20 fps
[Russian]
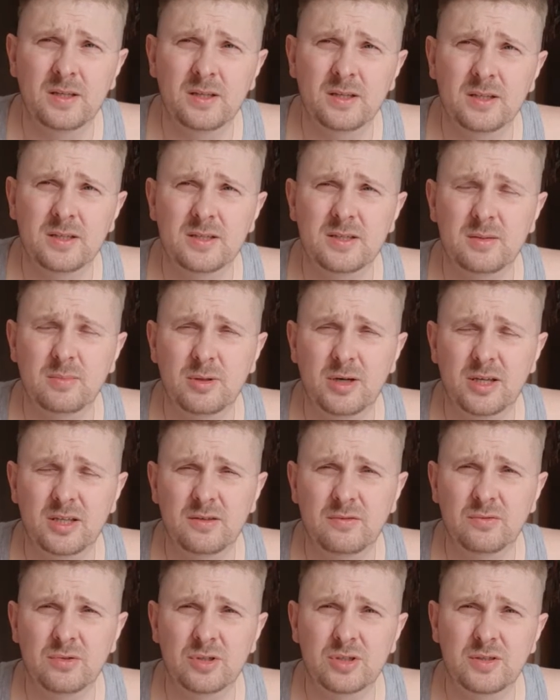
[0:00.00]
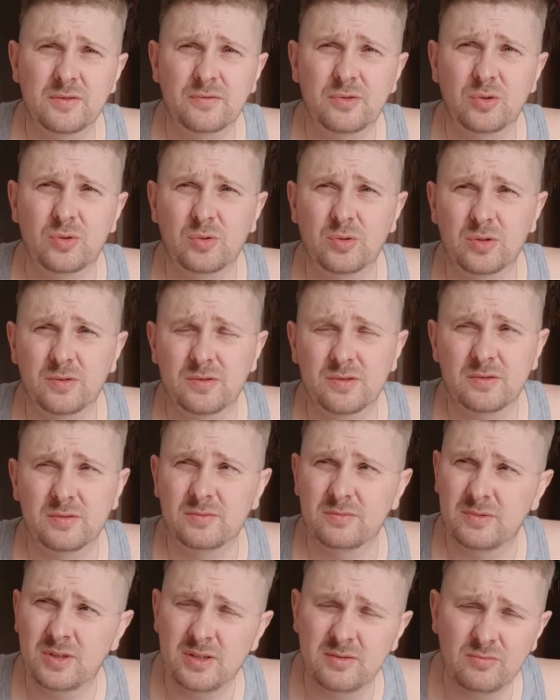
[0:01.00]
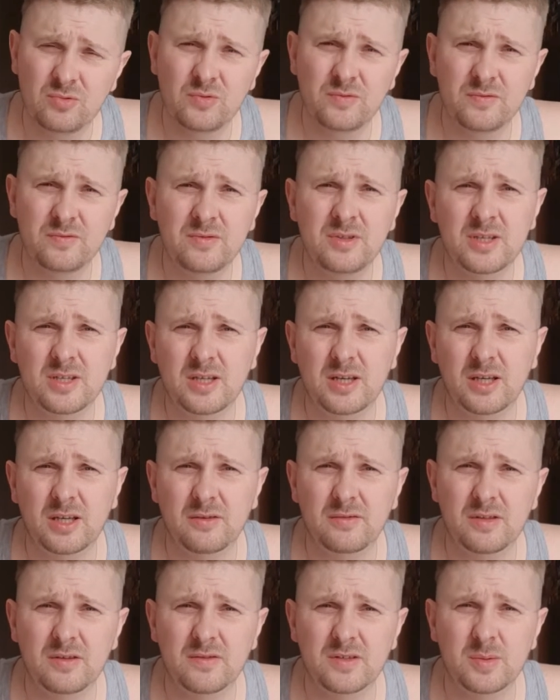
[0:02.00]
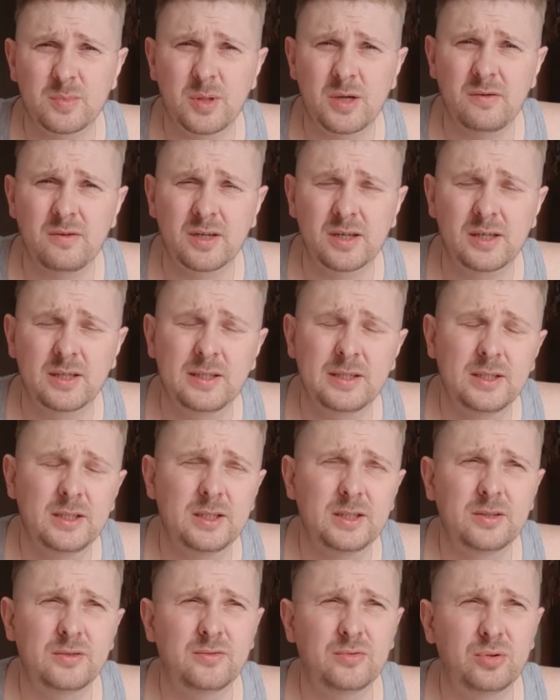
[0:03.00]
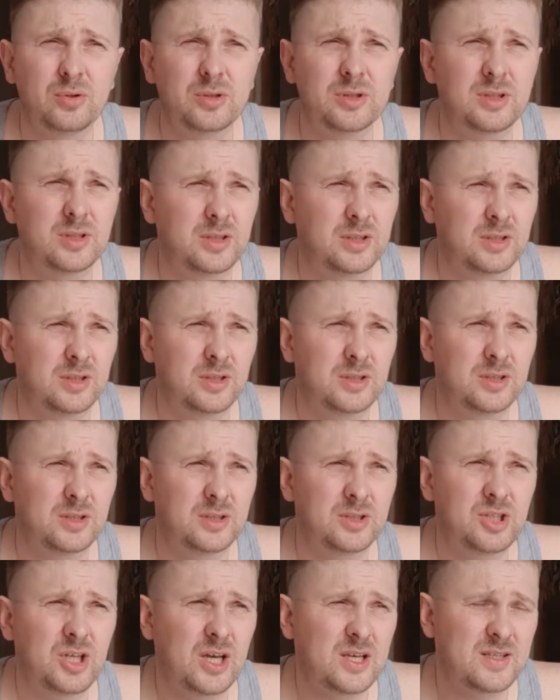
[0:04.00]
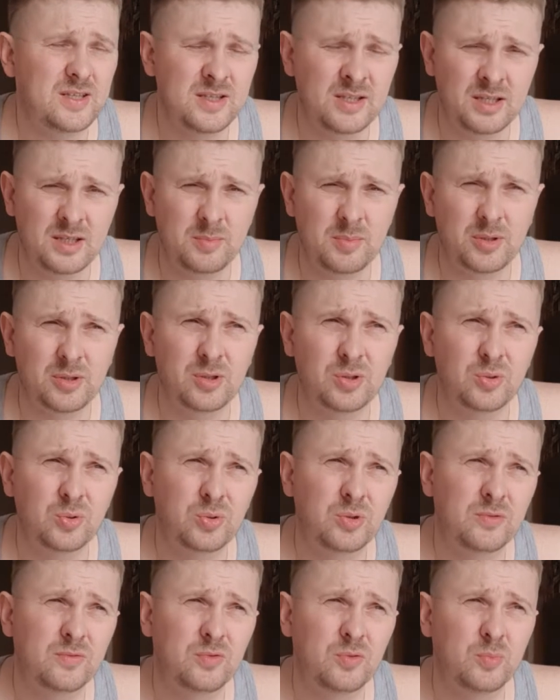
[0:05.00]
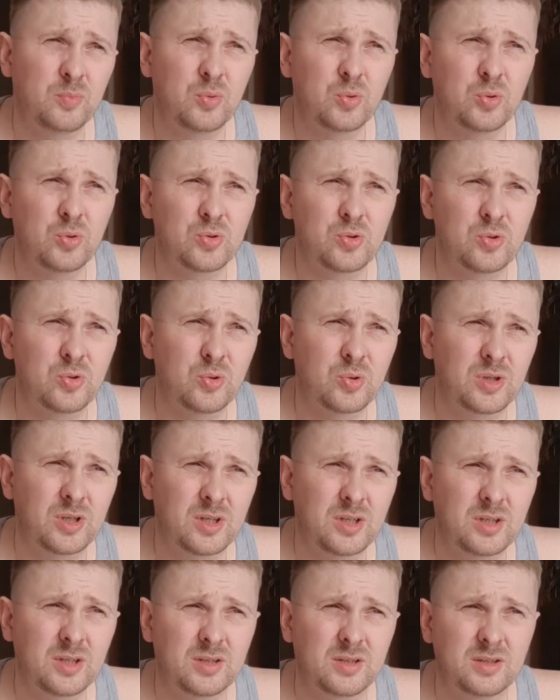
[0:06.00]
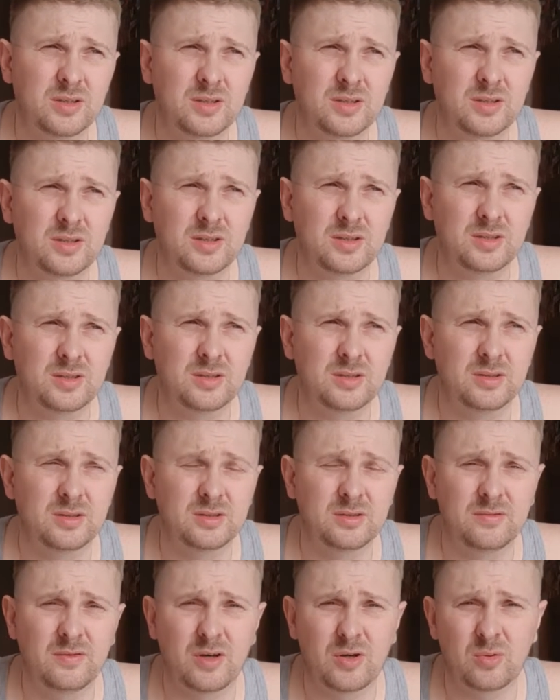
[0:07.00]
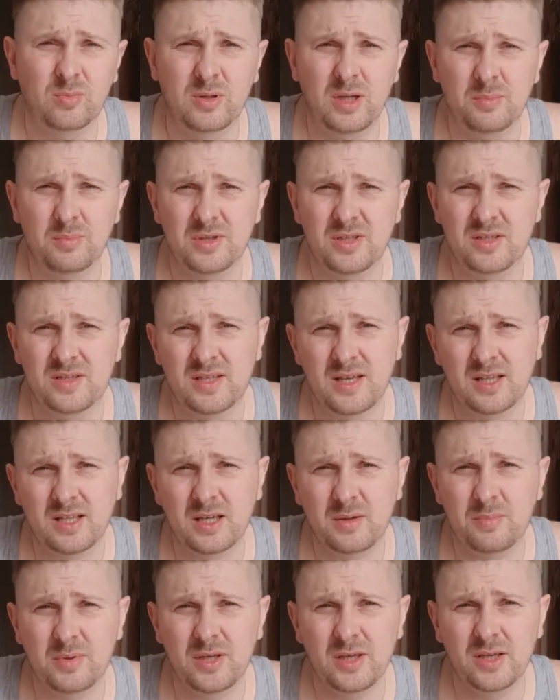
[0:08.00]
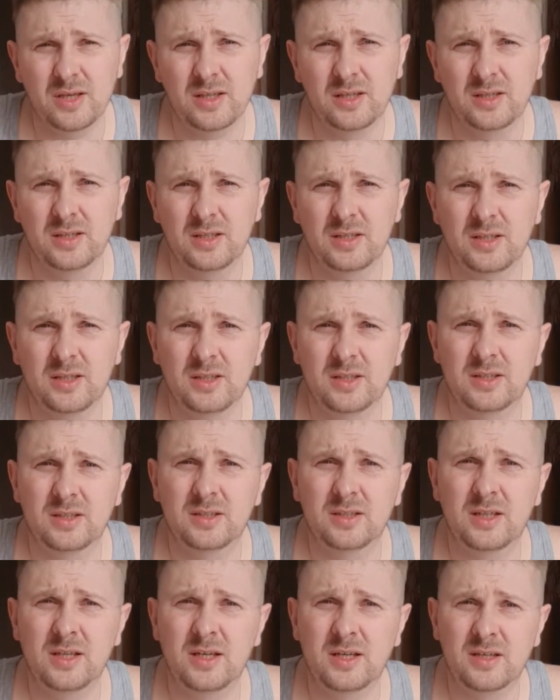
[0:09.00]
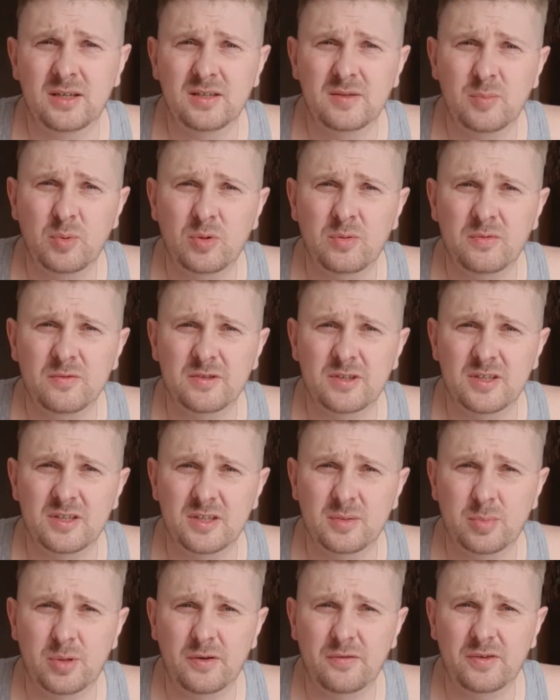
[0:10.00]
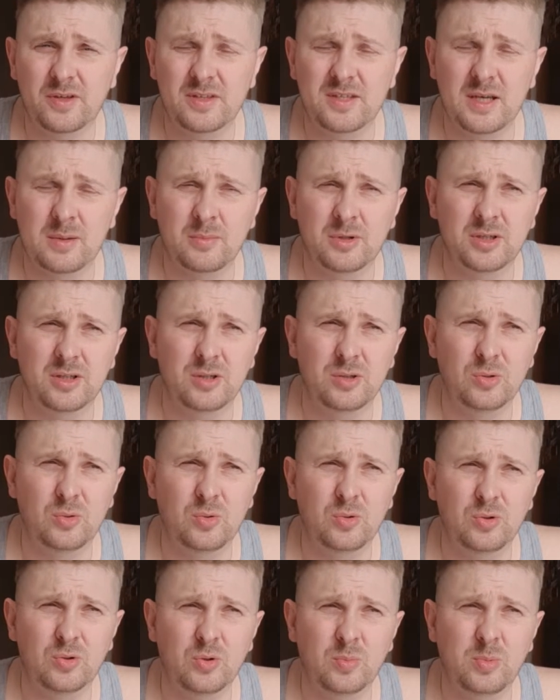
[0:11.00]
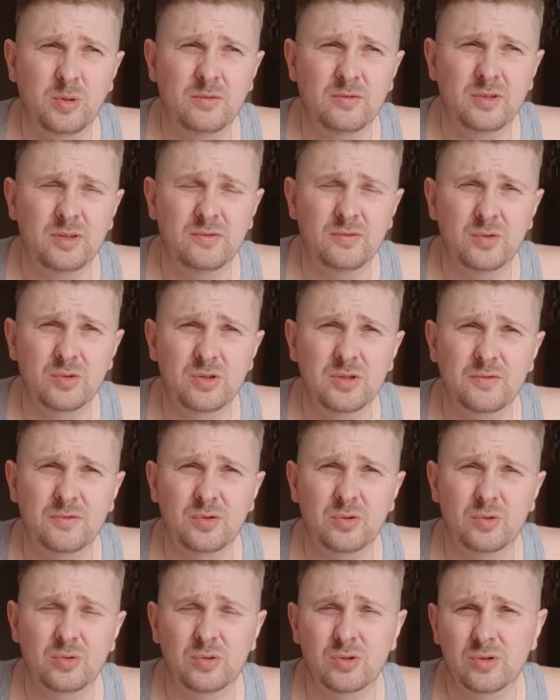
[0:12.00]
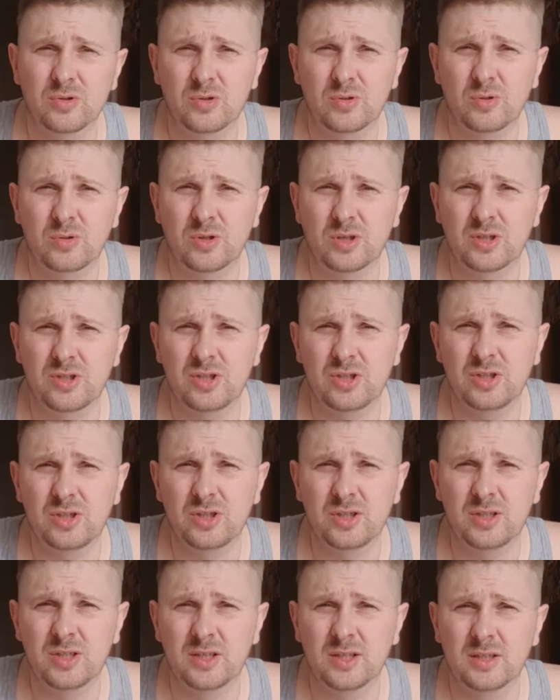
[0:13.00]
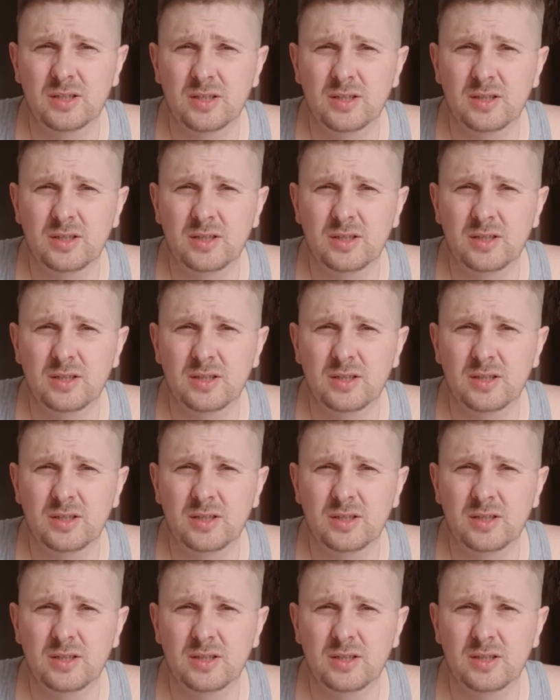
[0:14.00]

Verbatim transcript: если брать 92 ну, несколько видов заправок, вот, э, частники продают его по 42 э, рубля 50 копеек. На Газпромовской заправке самое дорогое топливо 92 44,